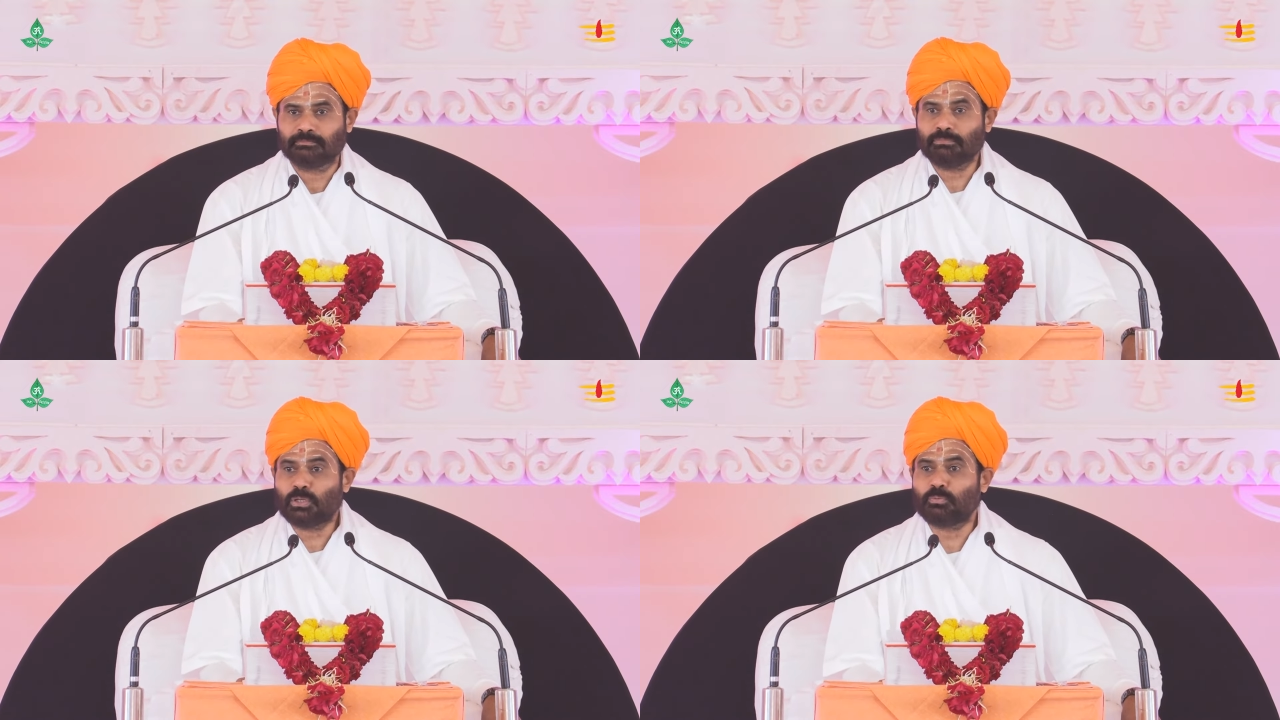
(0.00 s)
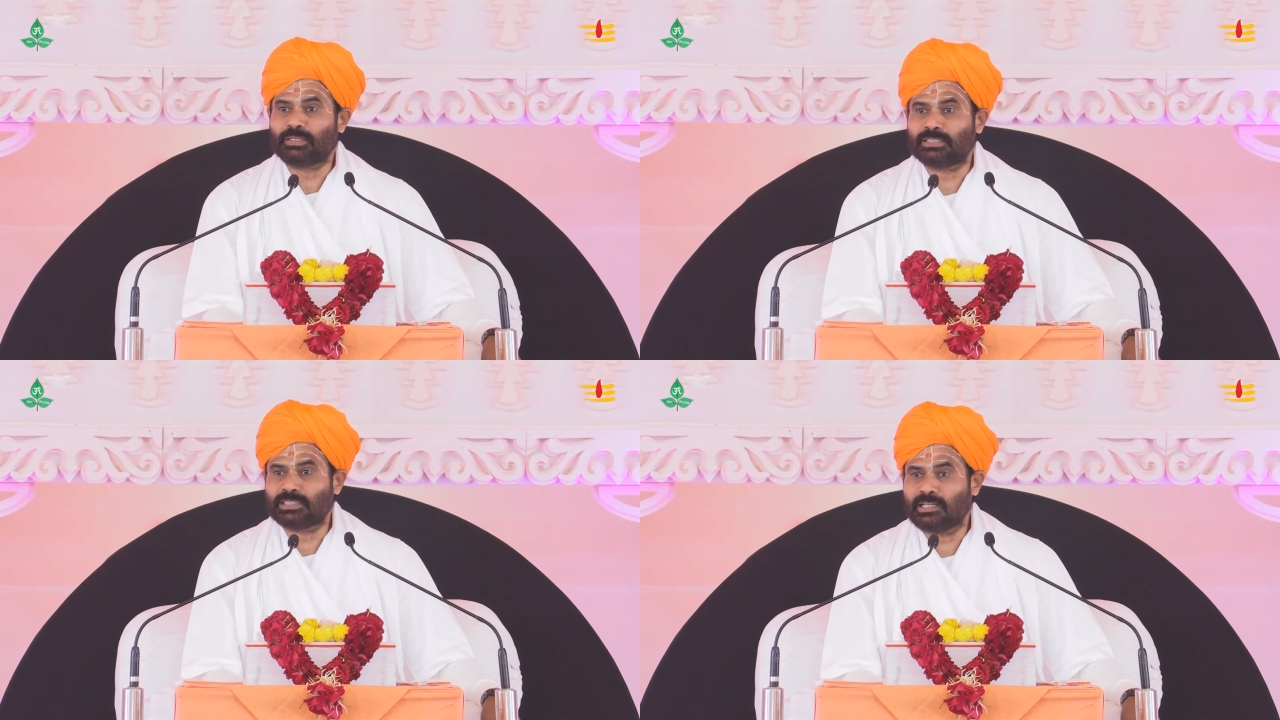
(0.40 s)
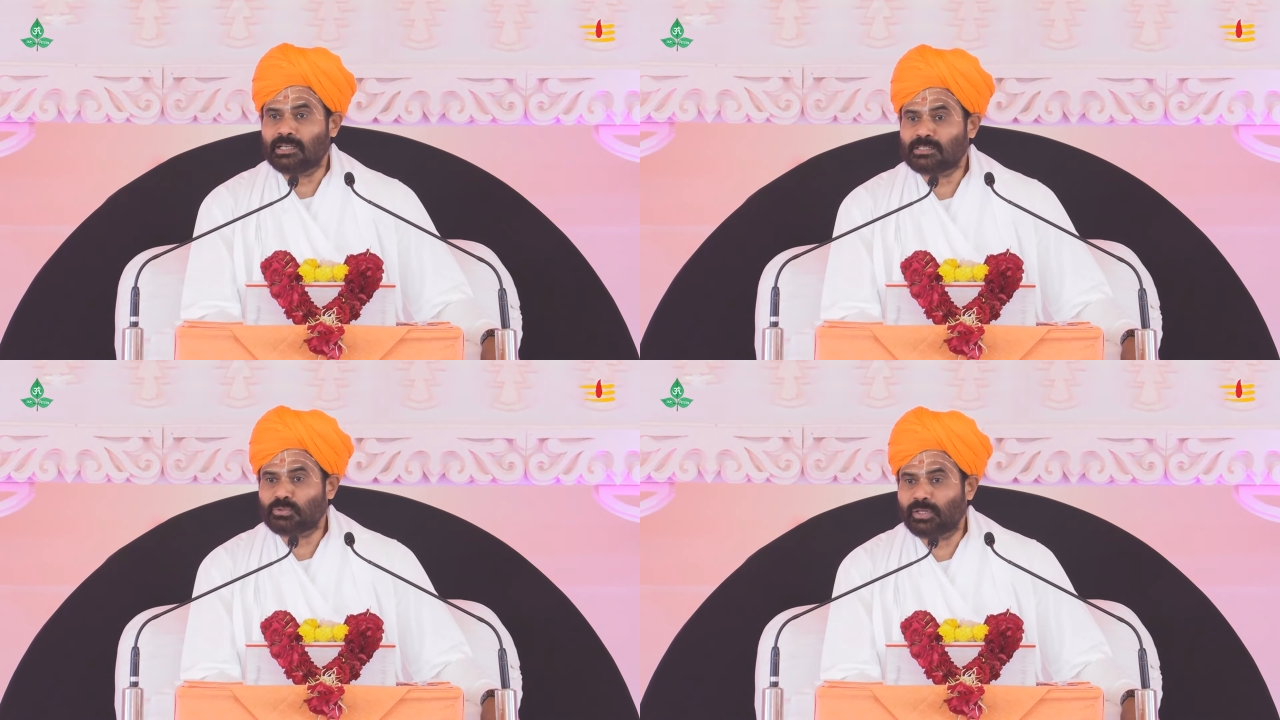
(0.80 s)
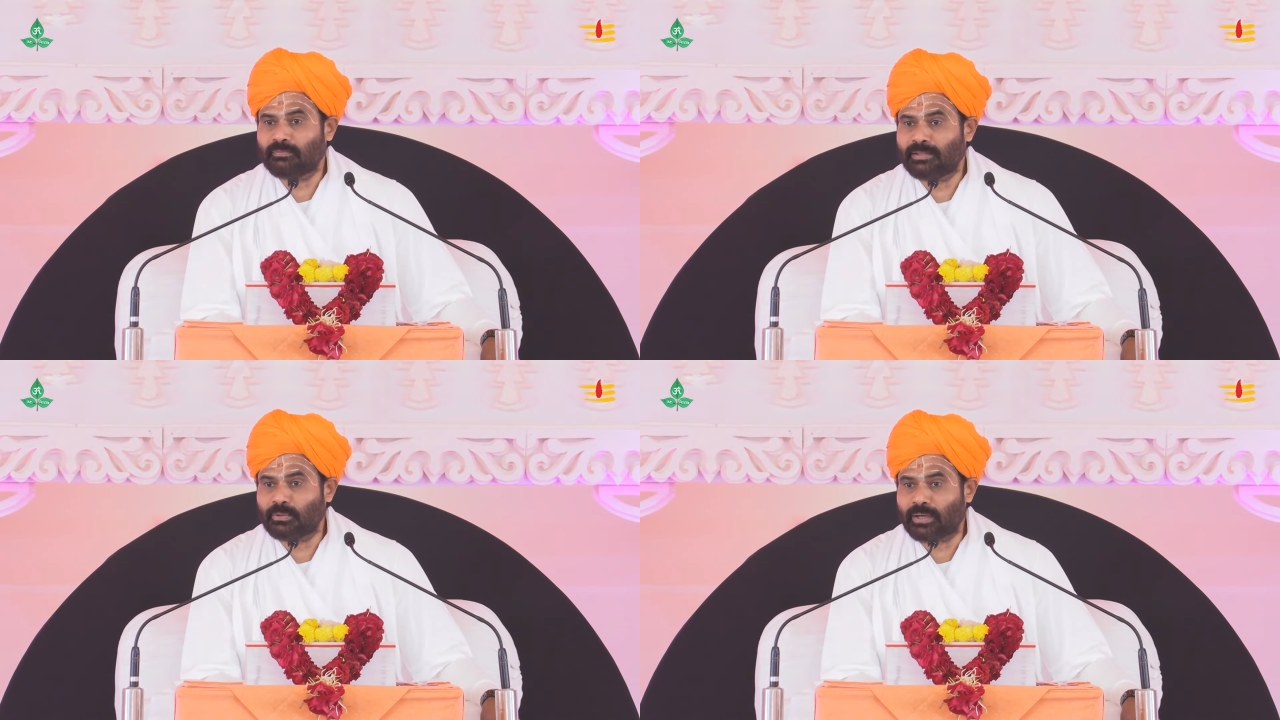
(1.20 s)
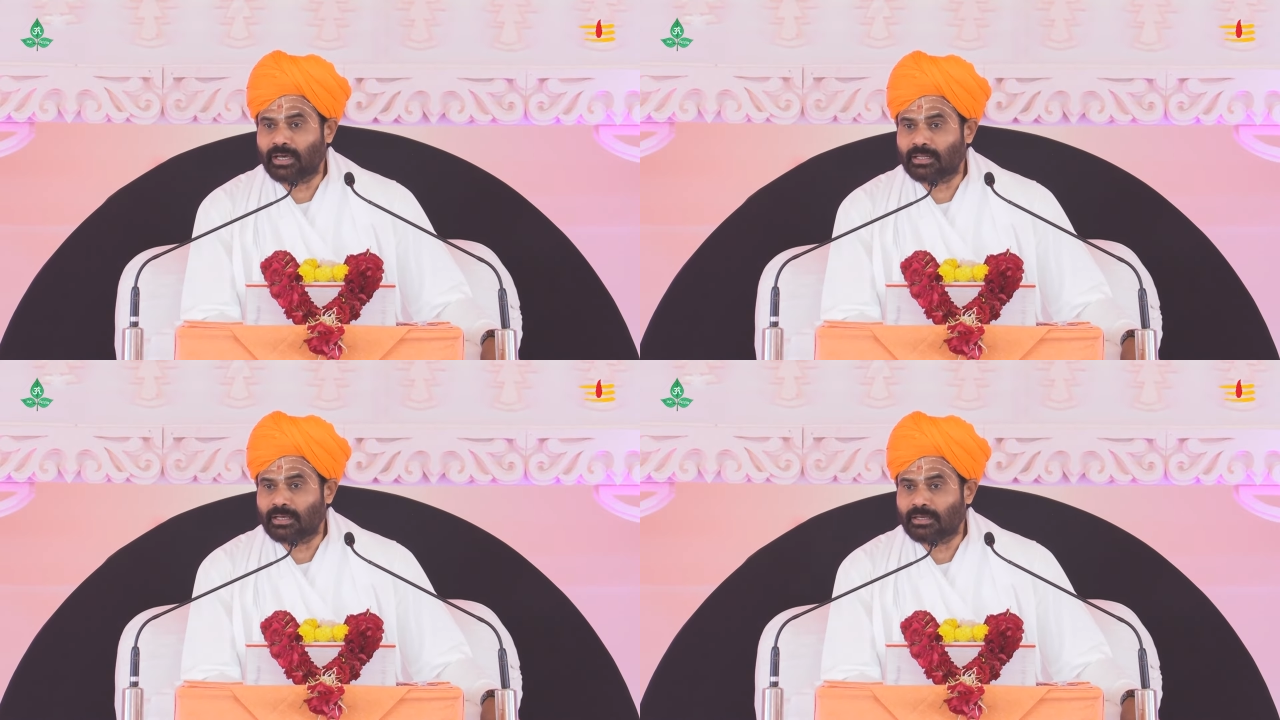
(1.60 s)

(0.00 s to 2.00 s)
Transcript: बिनु पद चले ही सुने बिनु कहना